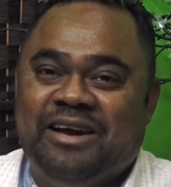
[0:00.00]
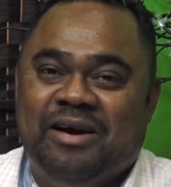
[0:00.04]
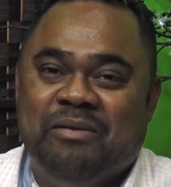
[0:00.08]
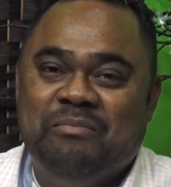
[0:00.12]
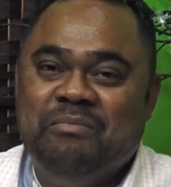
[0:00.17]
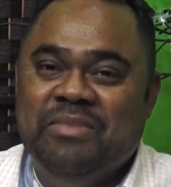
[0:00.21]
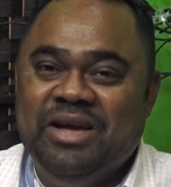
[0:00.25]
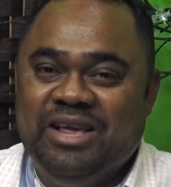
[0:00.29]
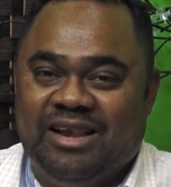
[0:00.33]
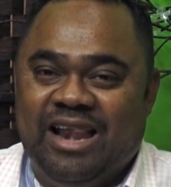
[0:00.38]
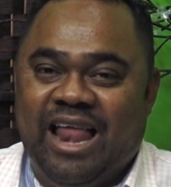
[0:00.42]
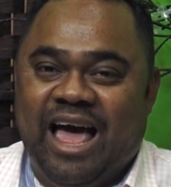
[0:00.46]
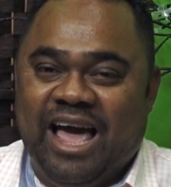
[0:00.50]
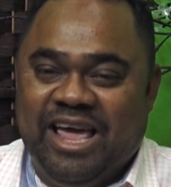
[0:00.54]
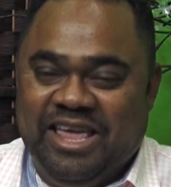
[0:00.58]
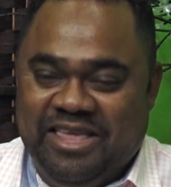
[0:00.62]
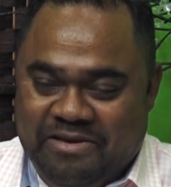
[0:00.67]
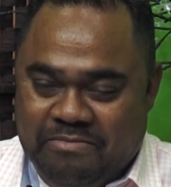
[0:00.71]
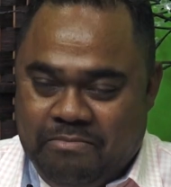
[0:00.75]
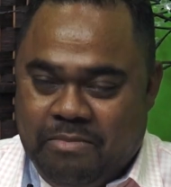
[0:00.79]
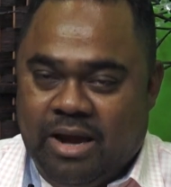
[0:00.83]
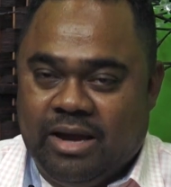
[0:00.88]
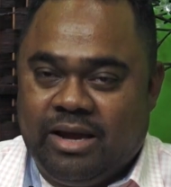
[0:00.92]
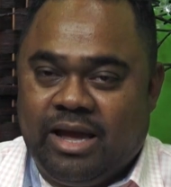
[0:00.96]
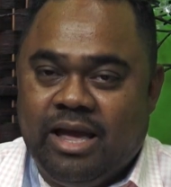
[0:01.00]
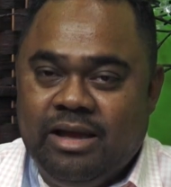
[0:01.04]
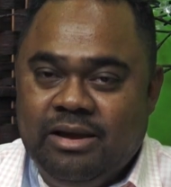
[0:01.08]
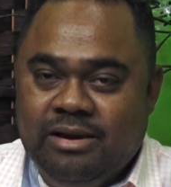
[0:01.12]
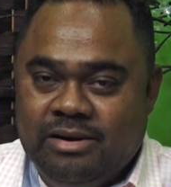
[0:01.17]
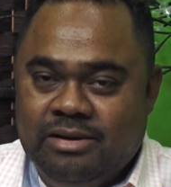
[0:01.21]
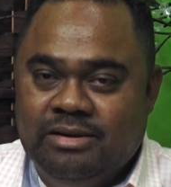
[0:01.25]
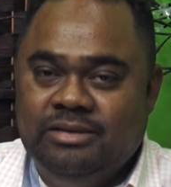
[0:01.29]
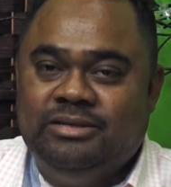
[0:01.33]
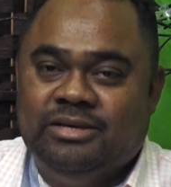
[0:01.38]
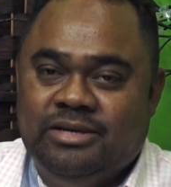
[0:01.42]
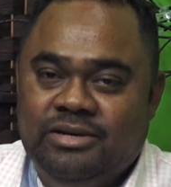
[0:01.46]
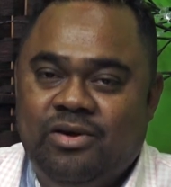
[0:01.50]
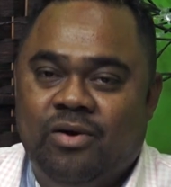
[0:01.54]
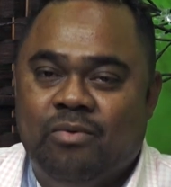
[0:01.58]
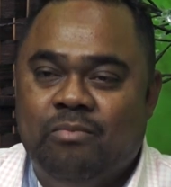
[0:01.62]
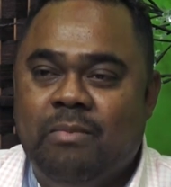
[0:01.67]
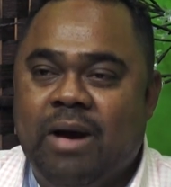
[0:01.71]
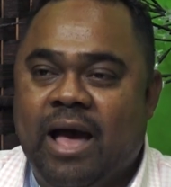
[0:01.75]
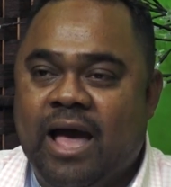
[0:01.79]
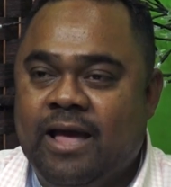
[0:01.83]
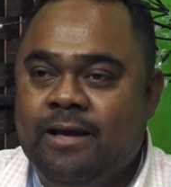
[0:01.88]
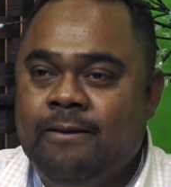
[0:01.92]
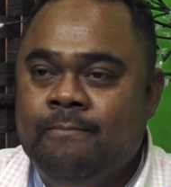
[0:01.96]
nó không biết like nhưng mà cái người sử
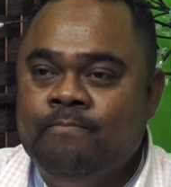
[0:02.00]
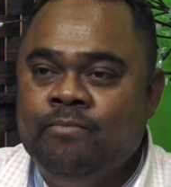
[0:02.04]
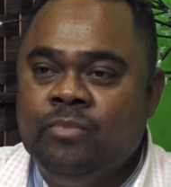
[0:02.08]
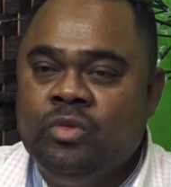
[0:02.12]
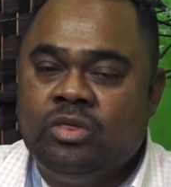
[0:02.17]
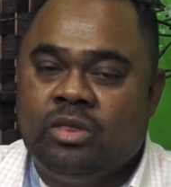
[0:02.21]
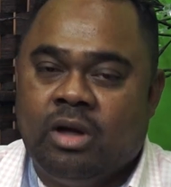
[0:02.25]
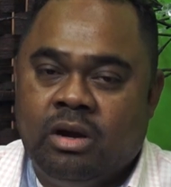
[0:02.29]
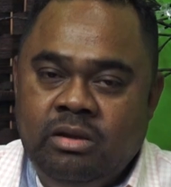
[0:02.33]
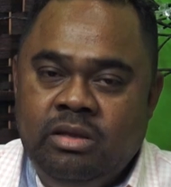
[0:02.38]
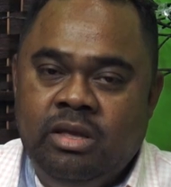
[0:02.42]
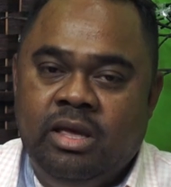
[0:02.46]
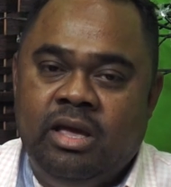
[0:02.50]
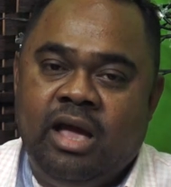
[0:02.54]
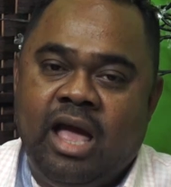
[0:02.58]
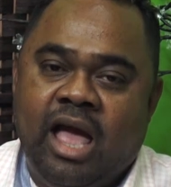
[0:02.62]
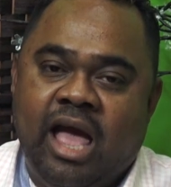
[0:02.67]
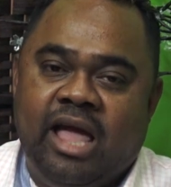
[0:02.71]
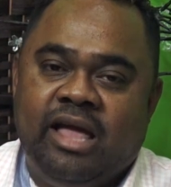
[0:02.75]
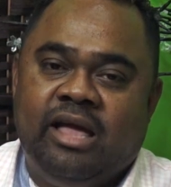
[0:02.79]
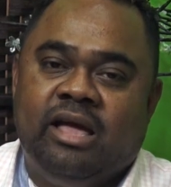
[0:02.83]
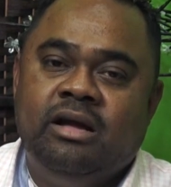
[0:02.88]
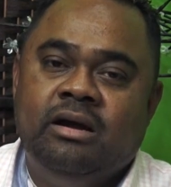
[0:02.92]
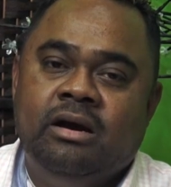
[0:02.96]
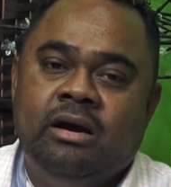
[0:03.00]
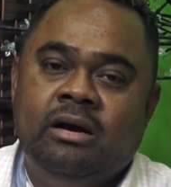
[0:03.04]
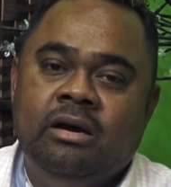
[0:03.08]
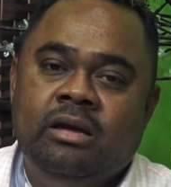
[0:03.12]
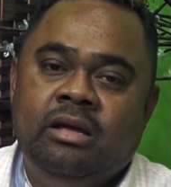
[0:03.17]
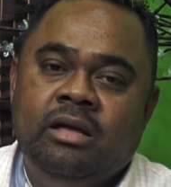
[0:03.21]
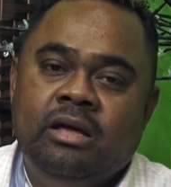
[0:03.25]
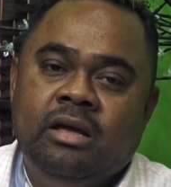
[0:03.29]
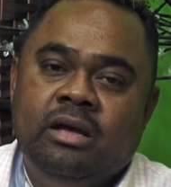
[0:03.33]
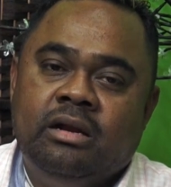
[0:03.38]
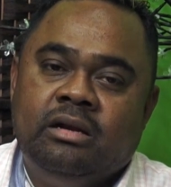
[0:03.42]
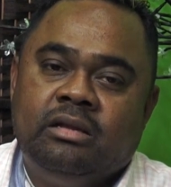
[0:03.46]
dụng máy tự nhiên hai cái người